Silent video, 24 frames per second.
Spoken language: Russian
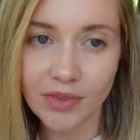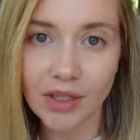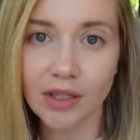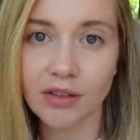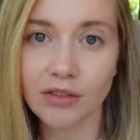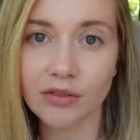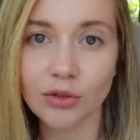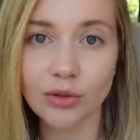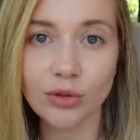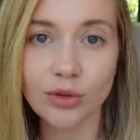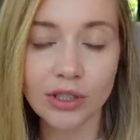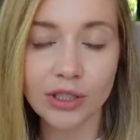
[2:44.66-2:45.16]

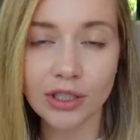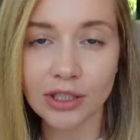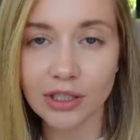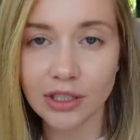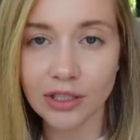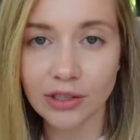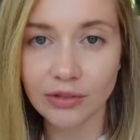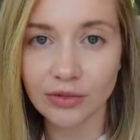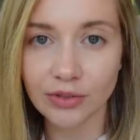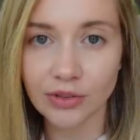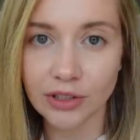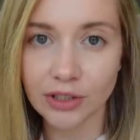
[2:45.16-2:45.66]

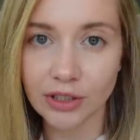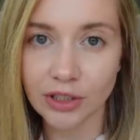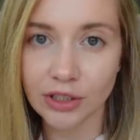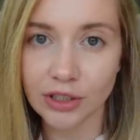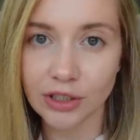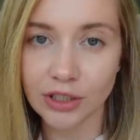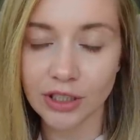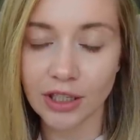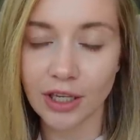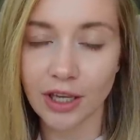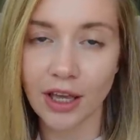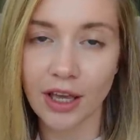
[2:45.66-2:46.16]
внутренне,
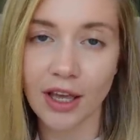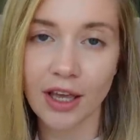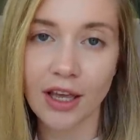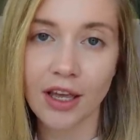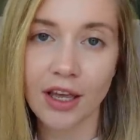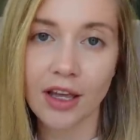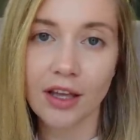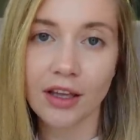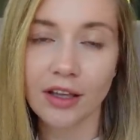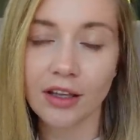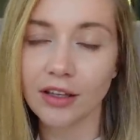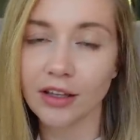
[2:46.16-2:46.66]
физически,
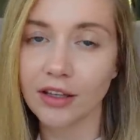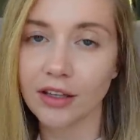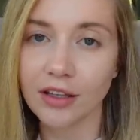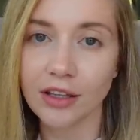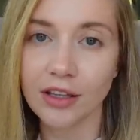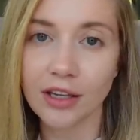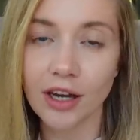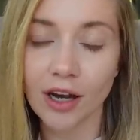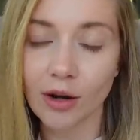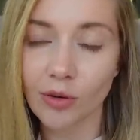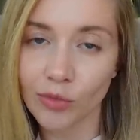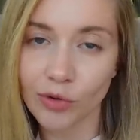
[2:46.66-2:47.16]

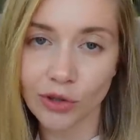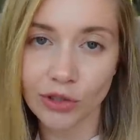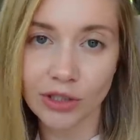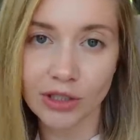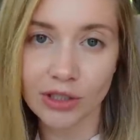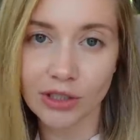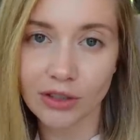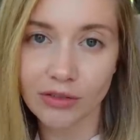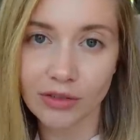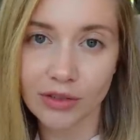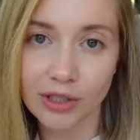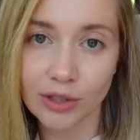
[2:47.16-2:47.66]
никому от
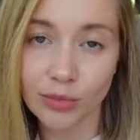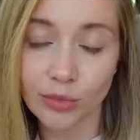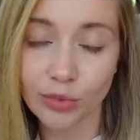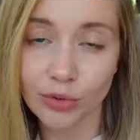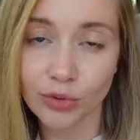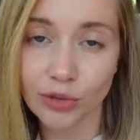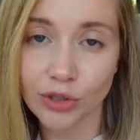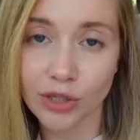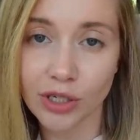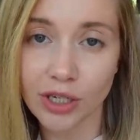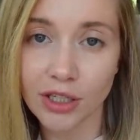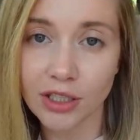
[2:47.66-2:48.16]
этого не
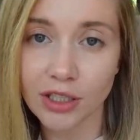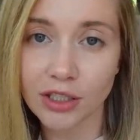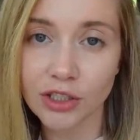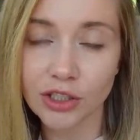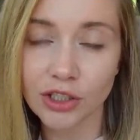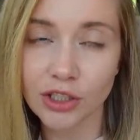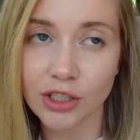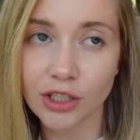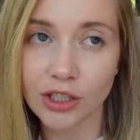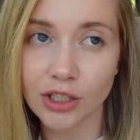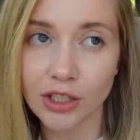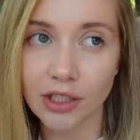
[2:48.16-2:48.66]
будет
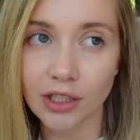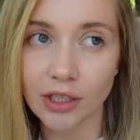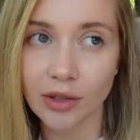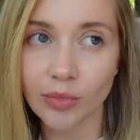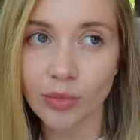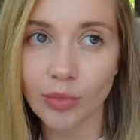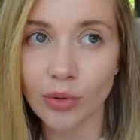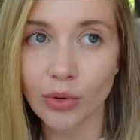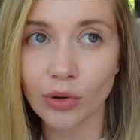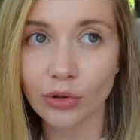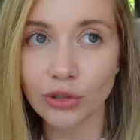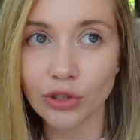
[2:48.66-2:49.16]
легче и
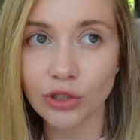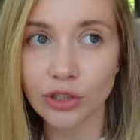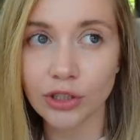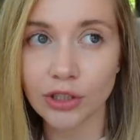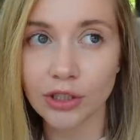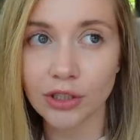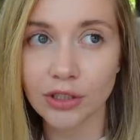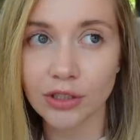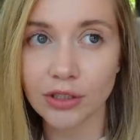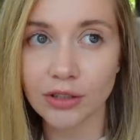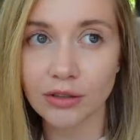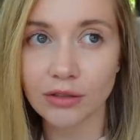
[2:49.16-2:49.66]

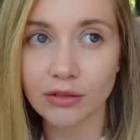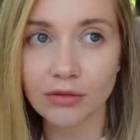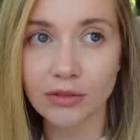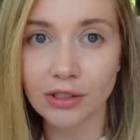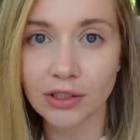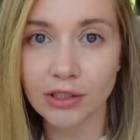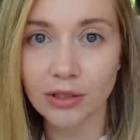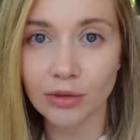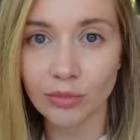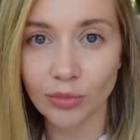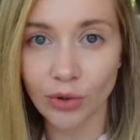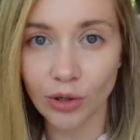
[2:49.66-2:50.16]
проще,
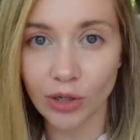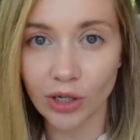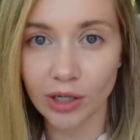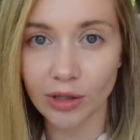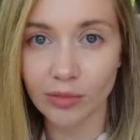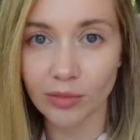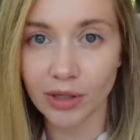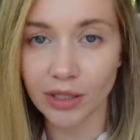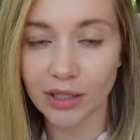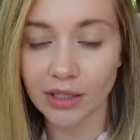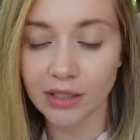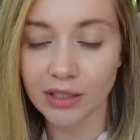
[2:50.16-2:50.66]
и тем
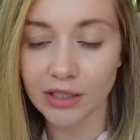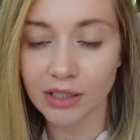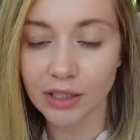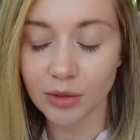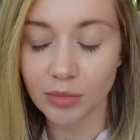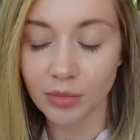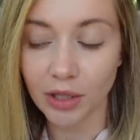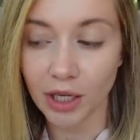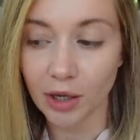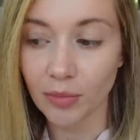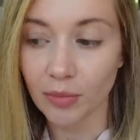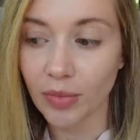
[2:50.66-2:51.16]
более моей
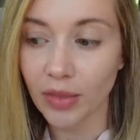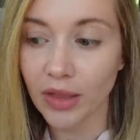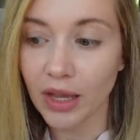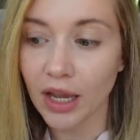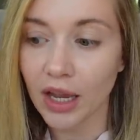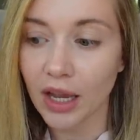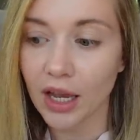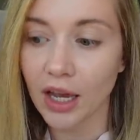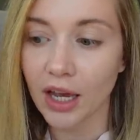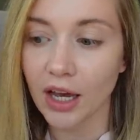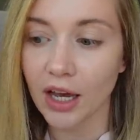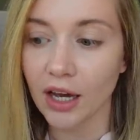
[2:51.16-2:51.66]
семье.
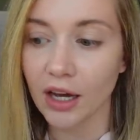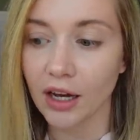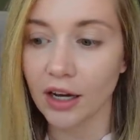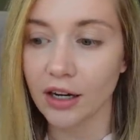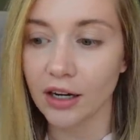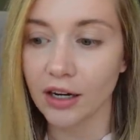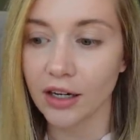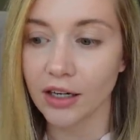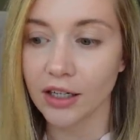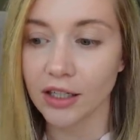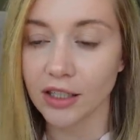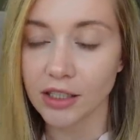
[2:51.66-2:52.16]

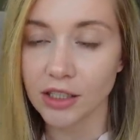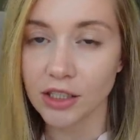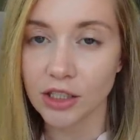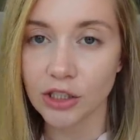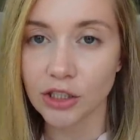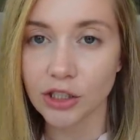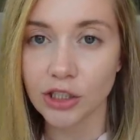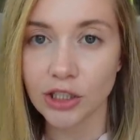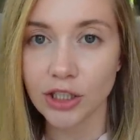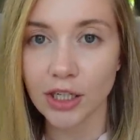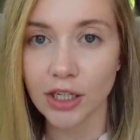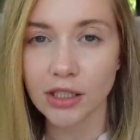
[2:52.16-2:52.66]
А
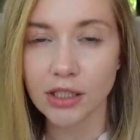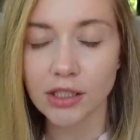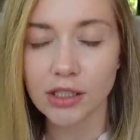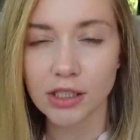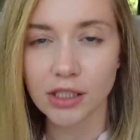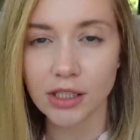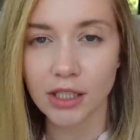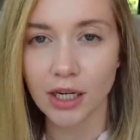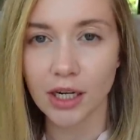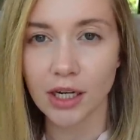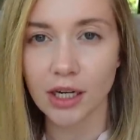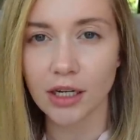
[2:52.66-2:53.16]
сейчас
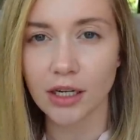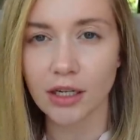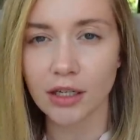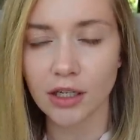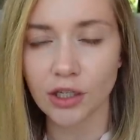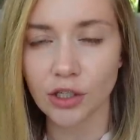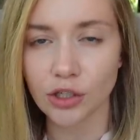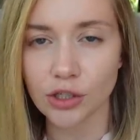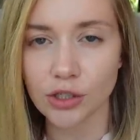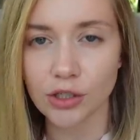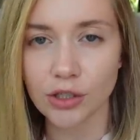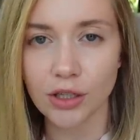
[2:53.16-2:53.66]
я
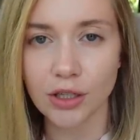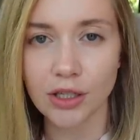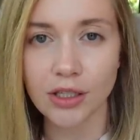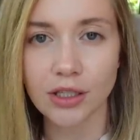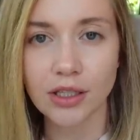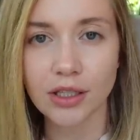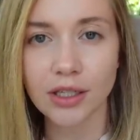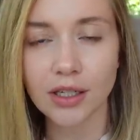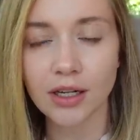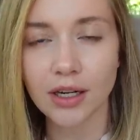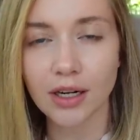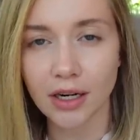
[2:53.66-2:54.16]
решила
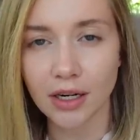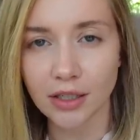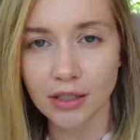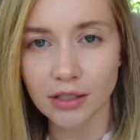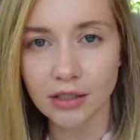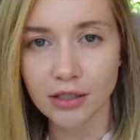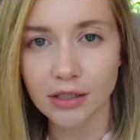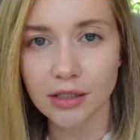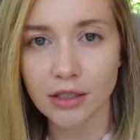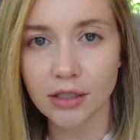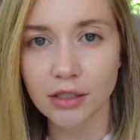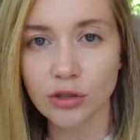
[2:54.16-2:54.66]
не
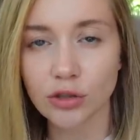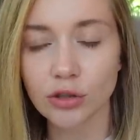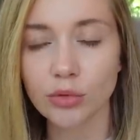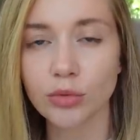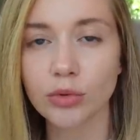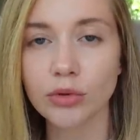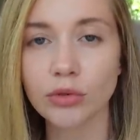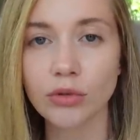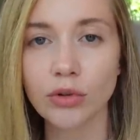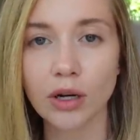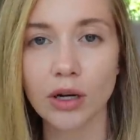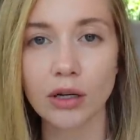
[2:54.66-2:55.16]
краситься
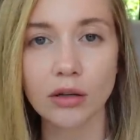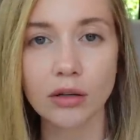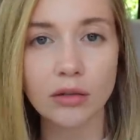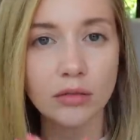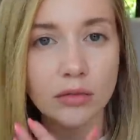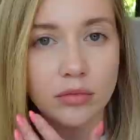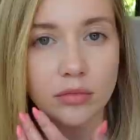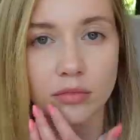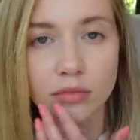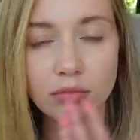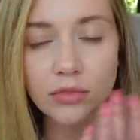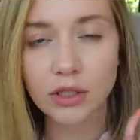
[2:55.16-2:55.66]
особо, ну как,
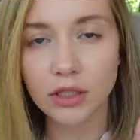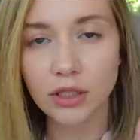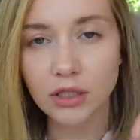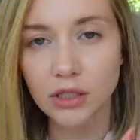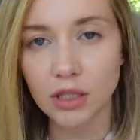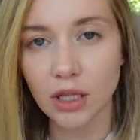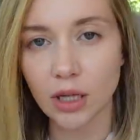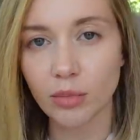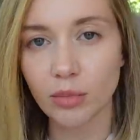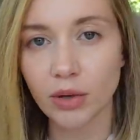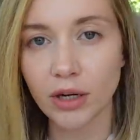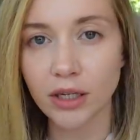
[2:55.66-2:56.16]

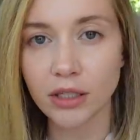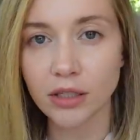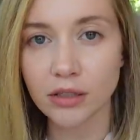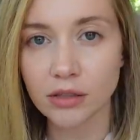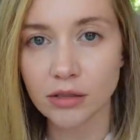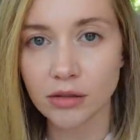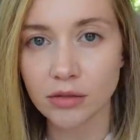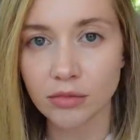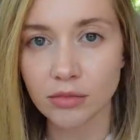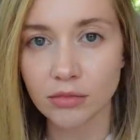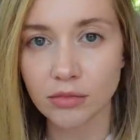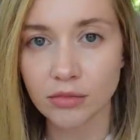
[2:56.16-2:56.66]
нанесла
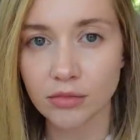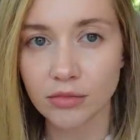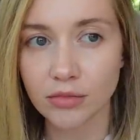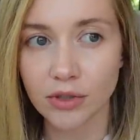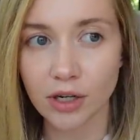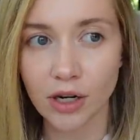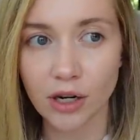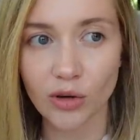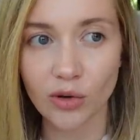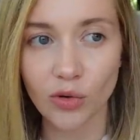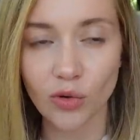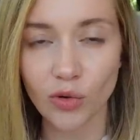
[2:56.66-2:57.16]
блеск,
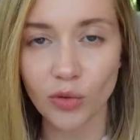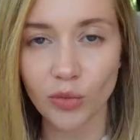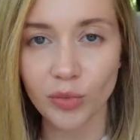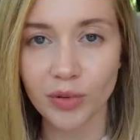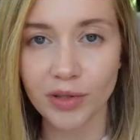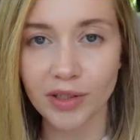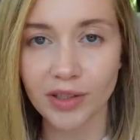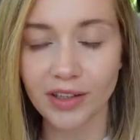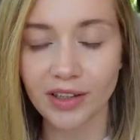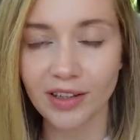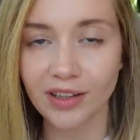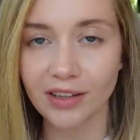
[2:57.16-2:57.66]
для губ
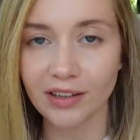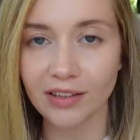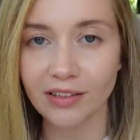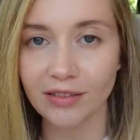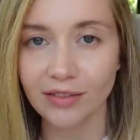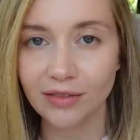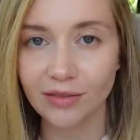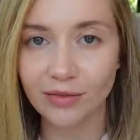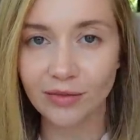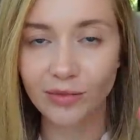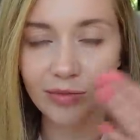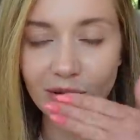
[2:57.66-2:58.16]
и
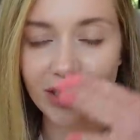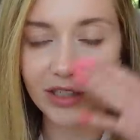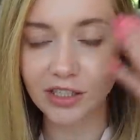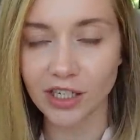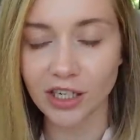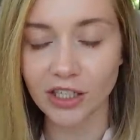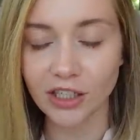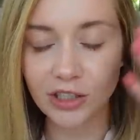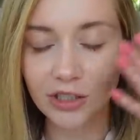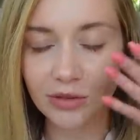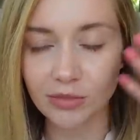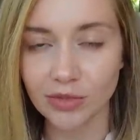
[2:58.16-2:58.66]

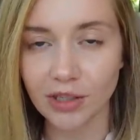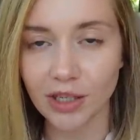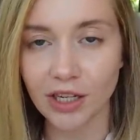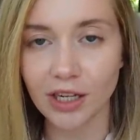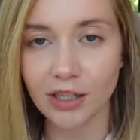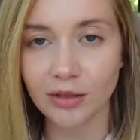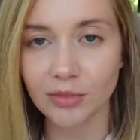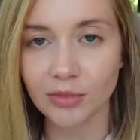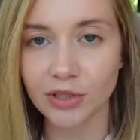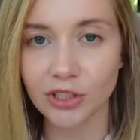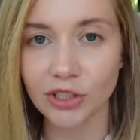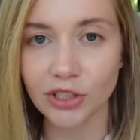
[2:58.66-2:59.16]
прозрачным
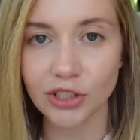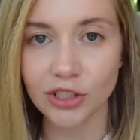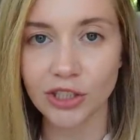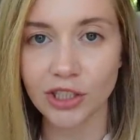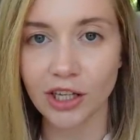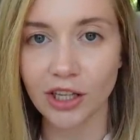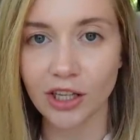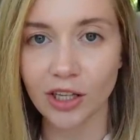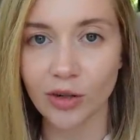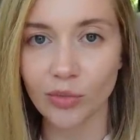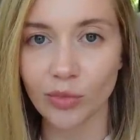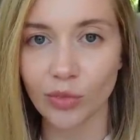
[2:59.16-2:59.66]
гелем
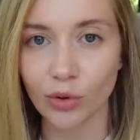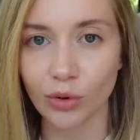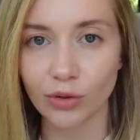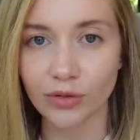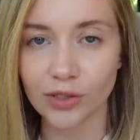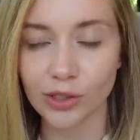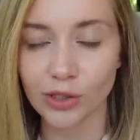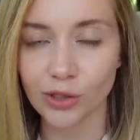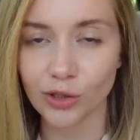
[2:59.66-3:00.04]
зачесала брови,